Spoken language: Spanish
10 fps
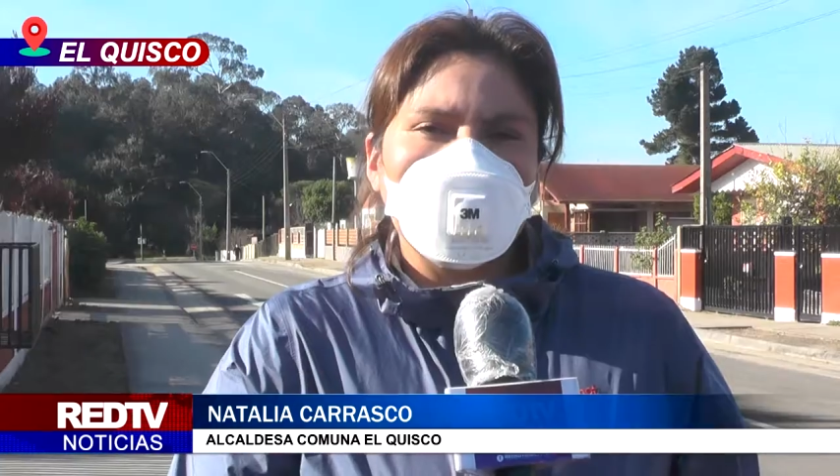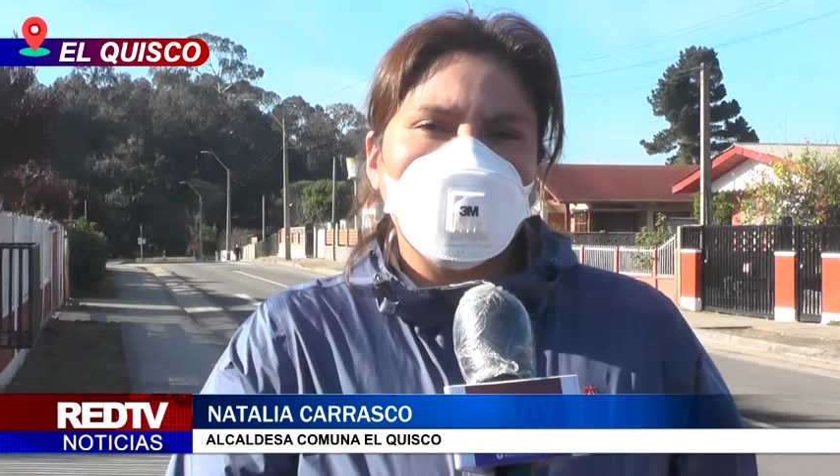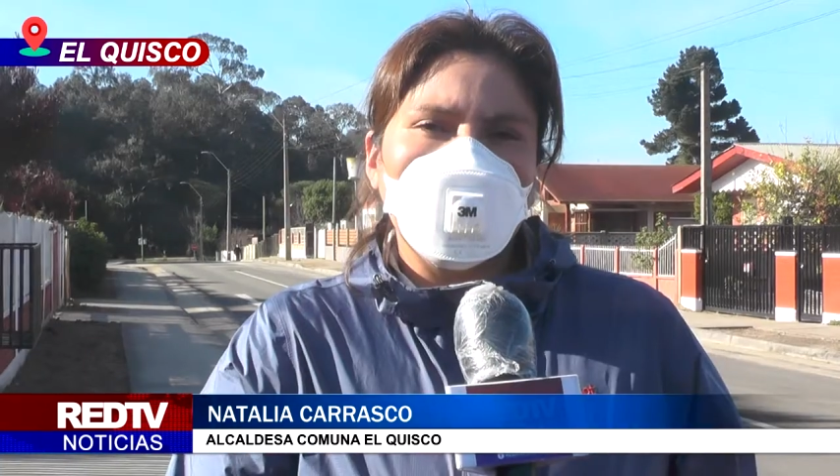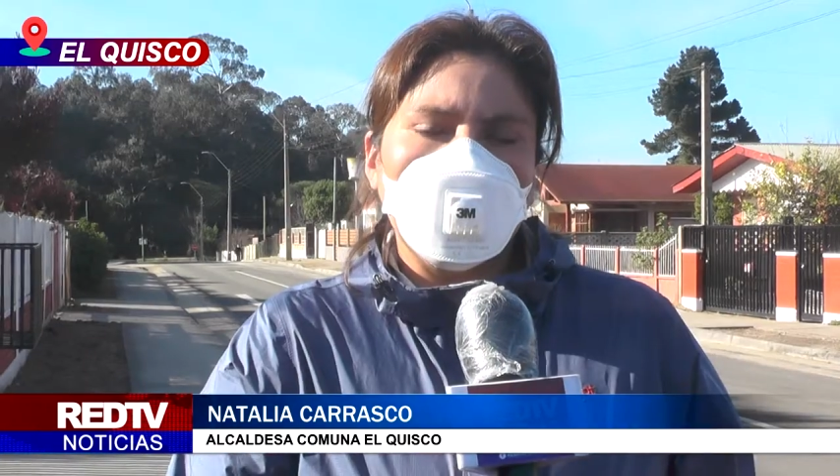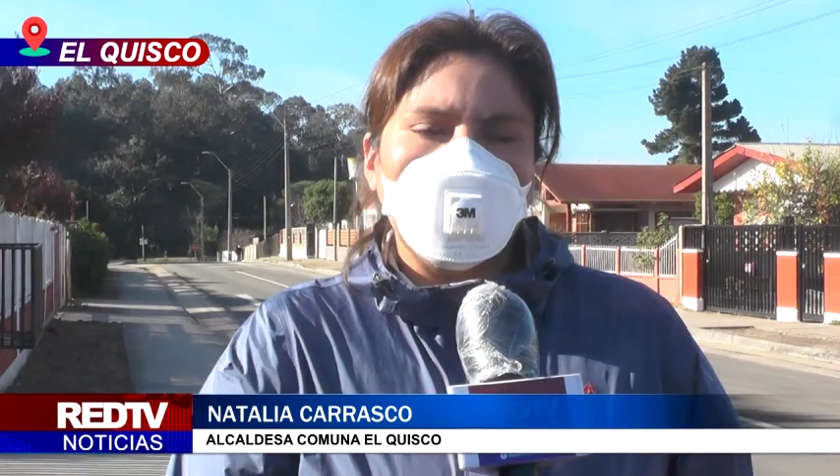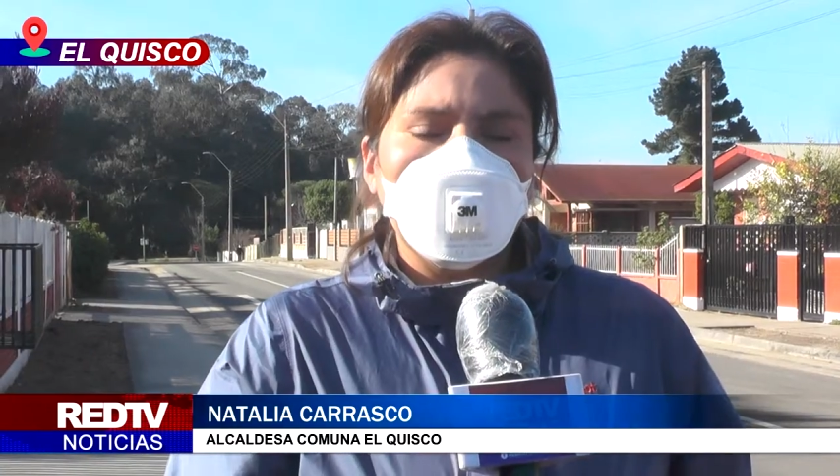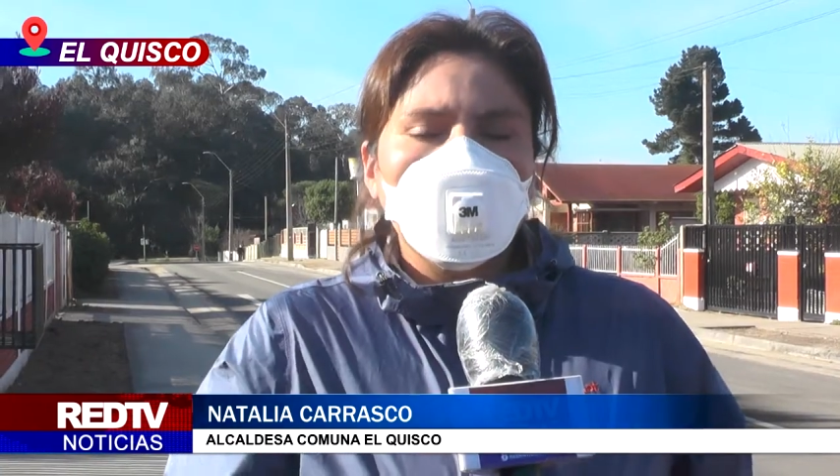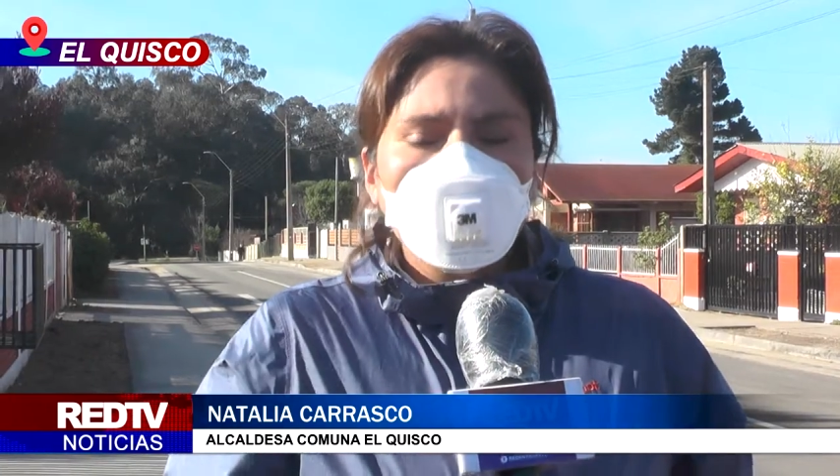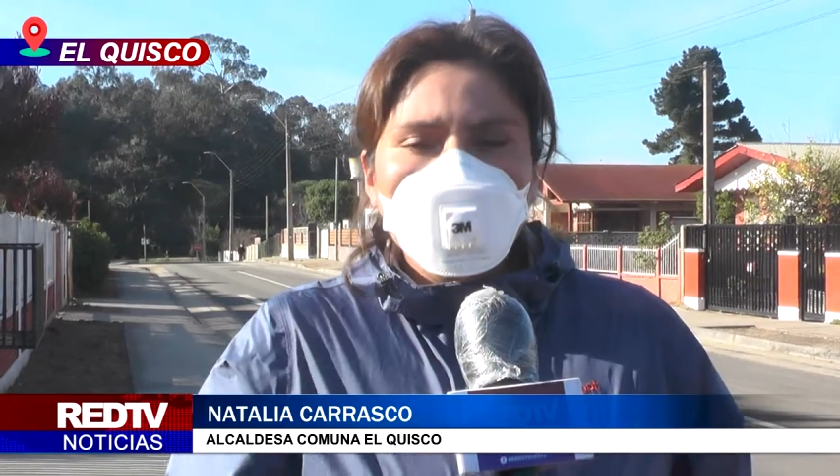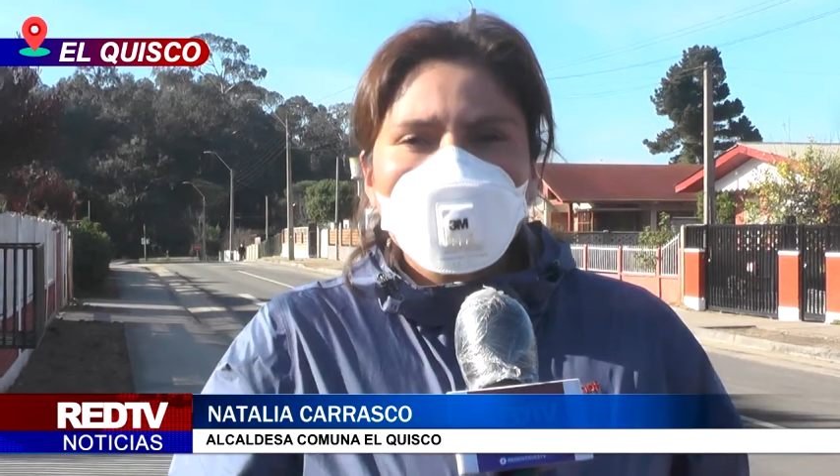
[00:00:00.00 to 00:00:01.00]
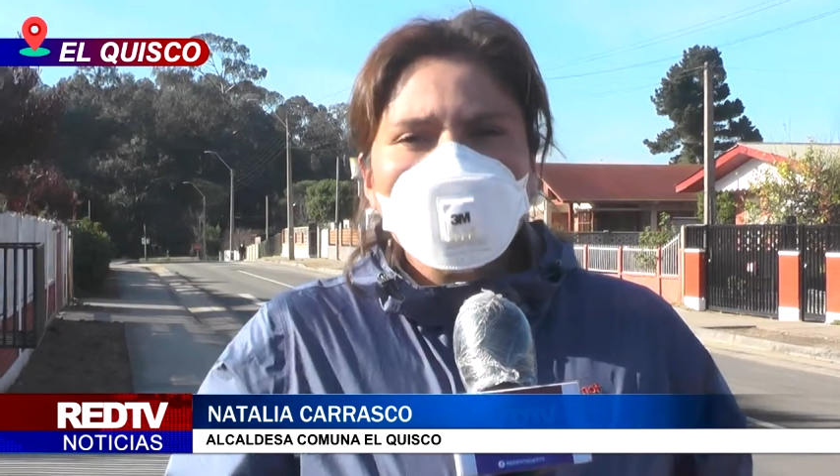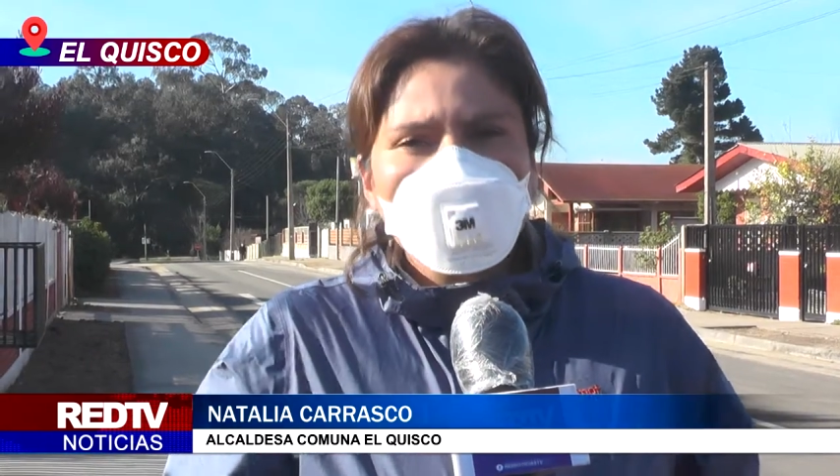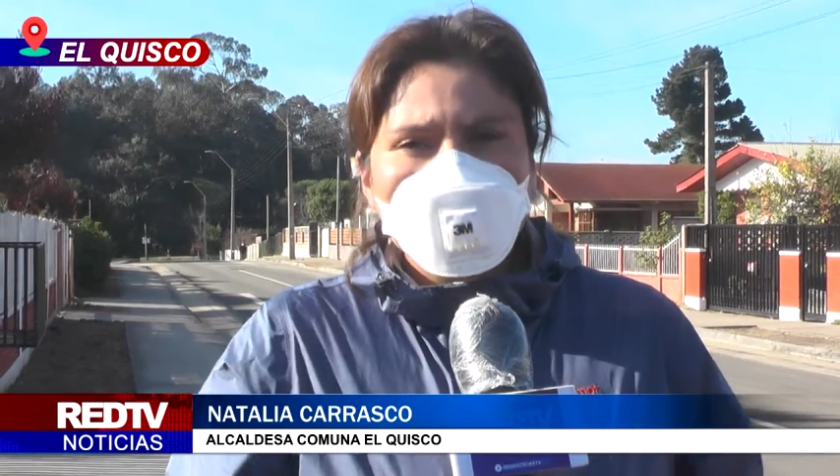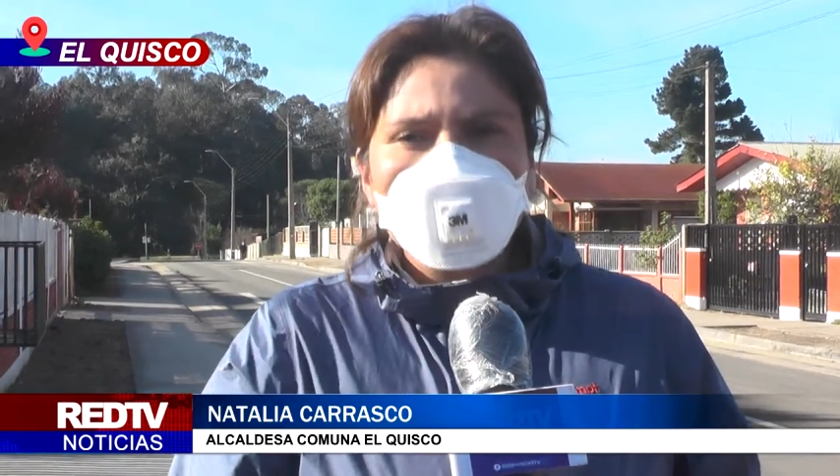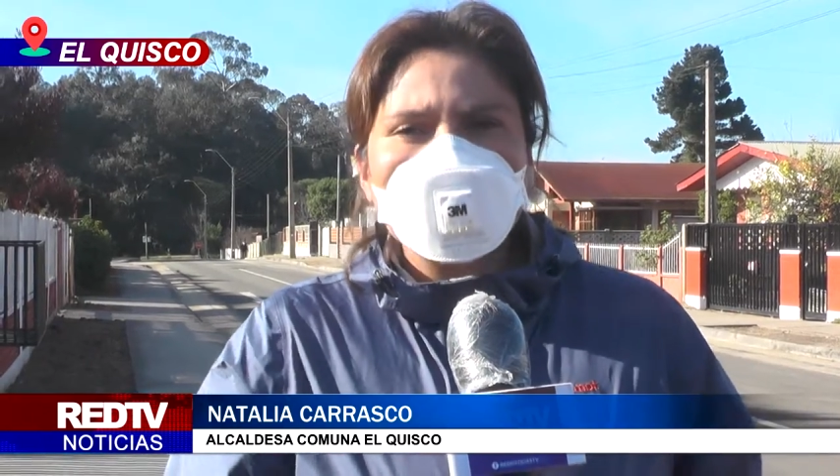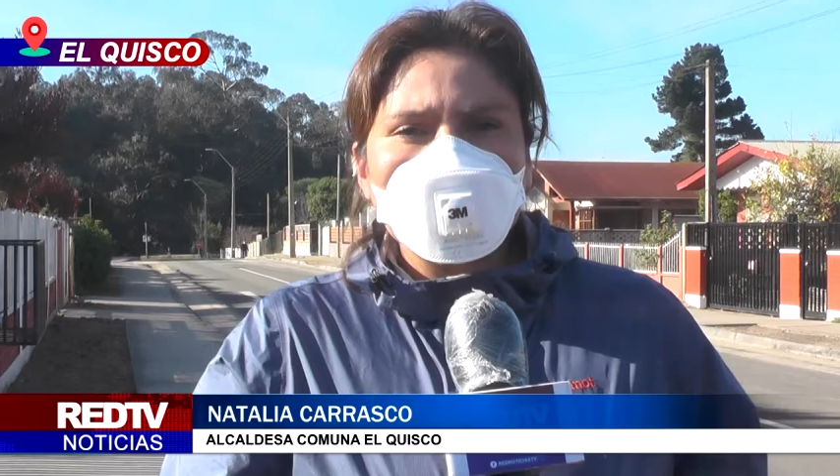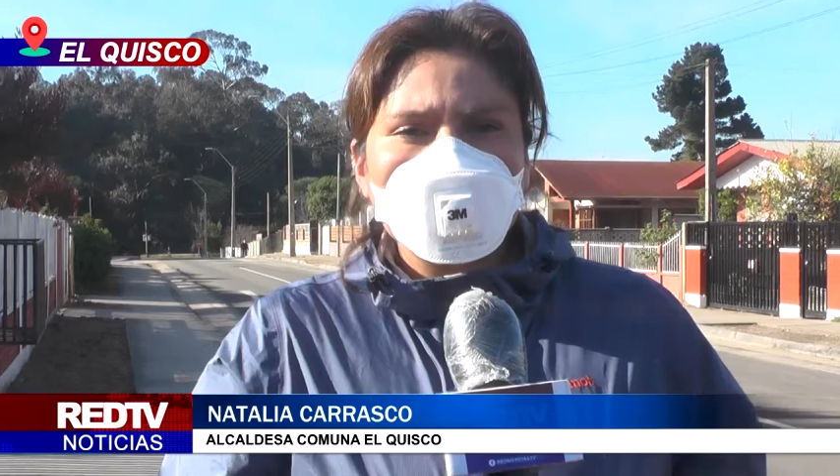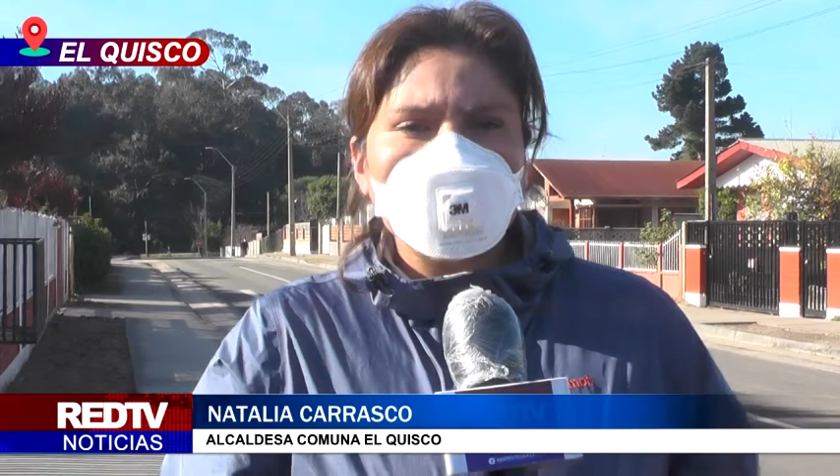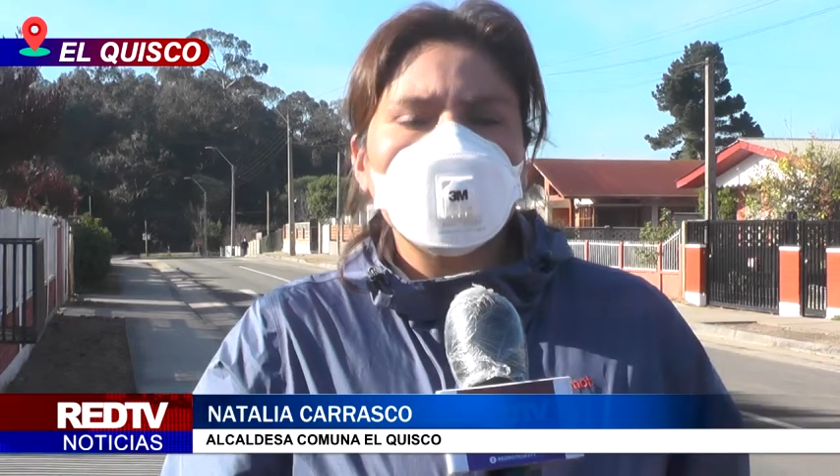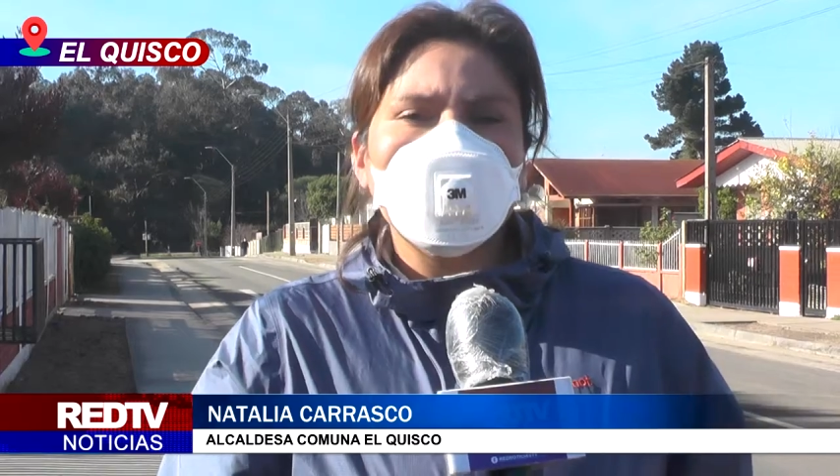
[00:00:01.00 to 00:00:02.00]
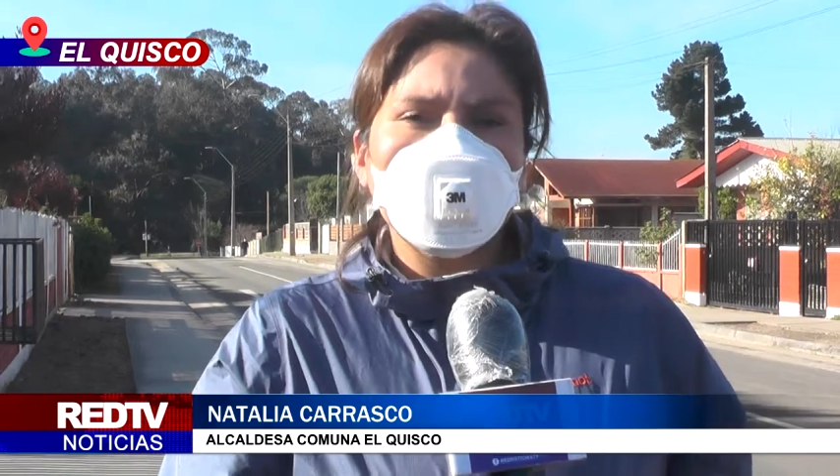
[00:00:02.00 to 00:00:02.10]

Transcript: a la comunidad. Es muy importante que entiendan que